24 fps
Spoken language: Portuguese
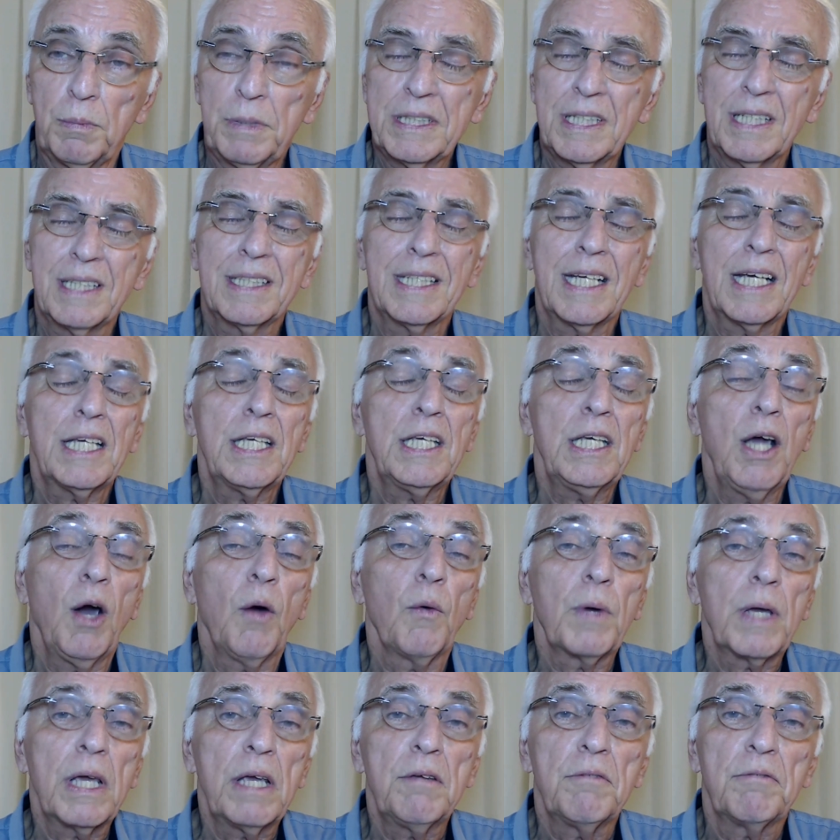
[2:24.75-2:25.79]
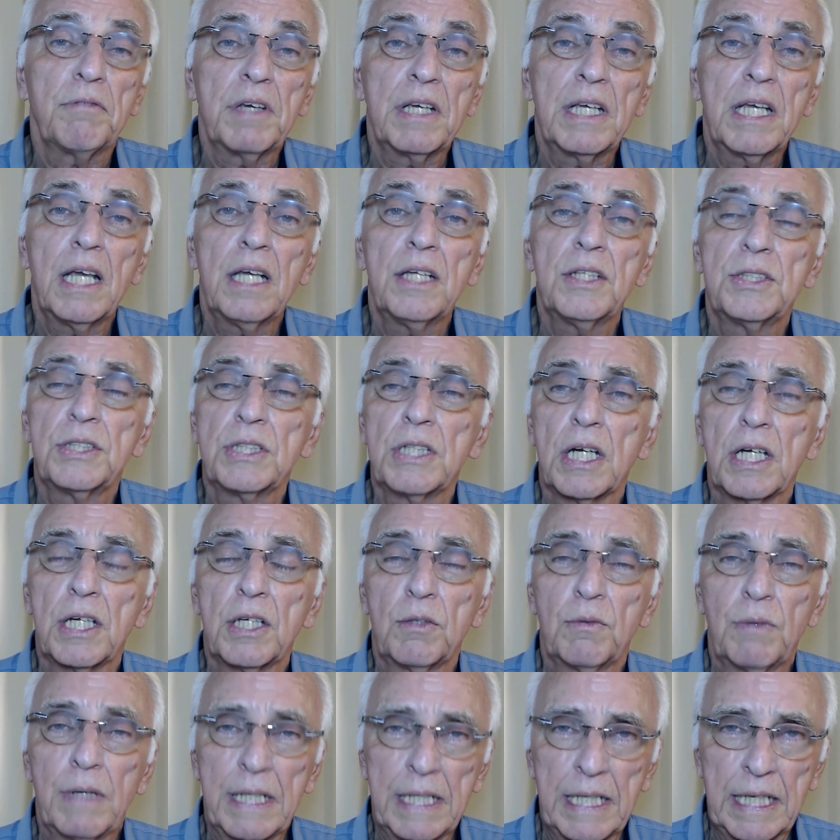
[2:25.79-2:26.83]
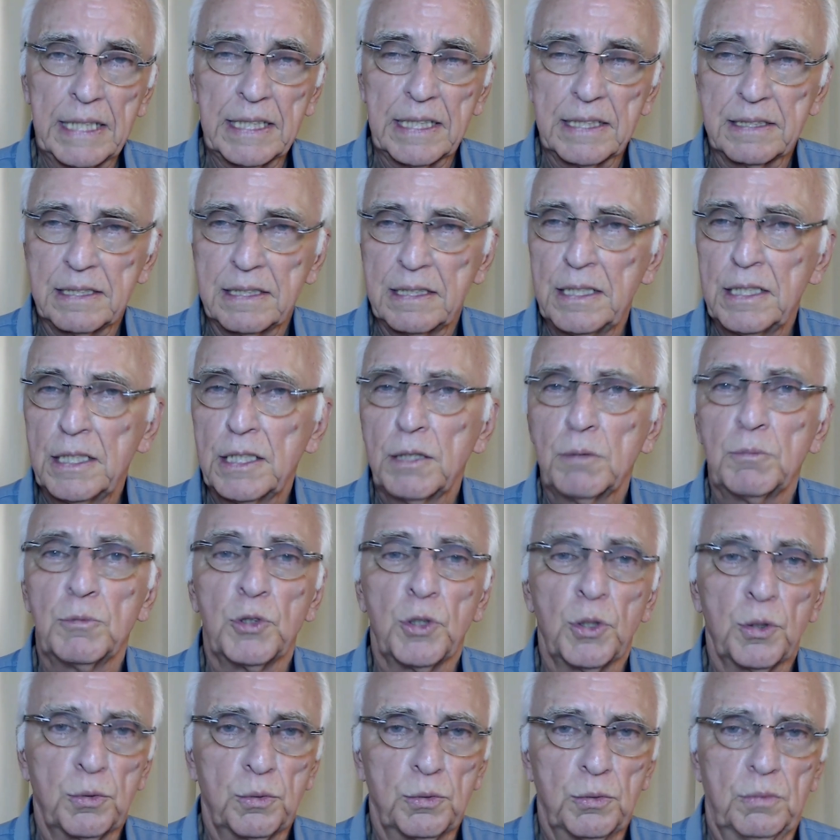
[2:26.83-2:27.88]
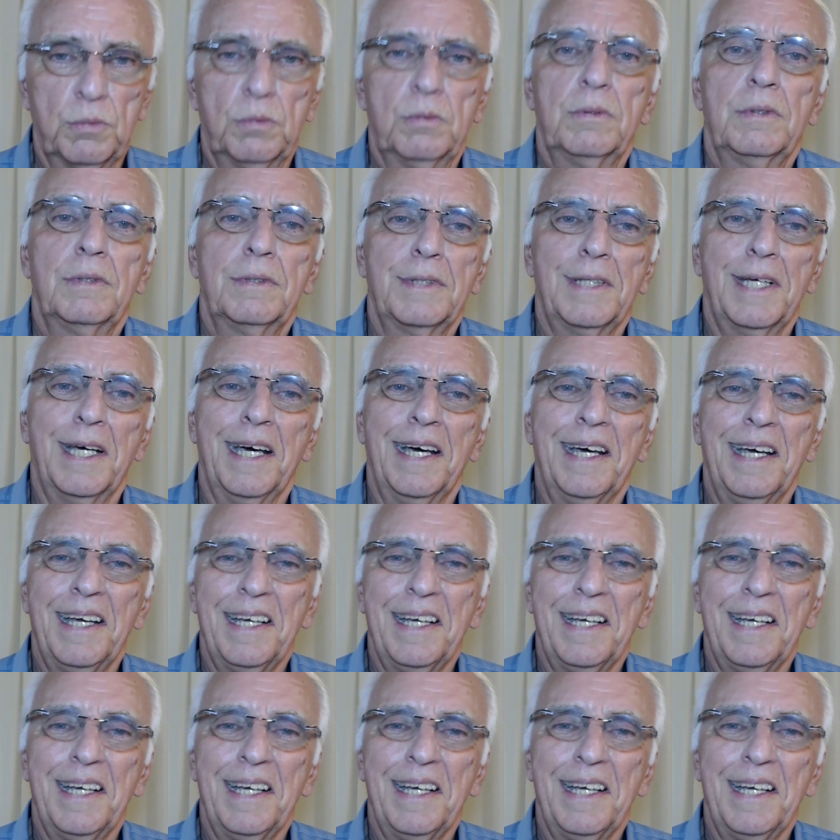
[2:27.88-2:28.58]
até que alguém venha e diga que não é nada assim e que mudou tudo. Tá?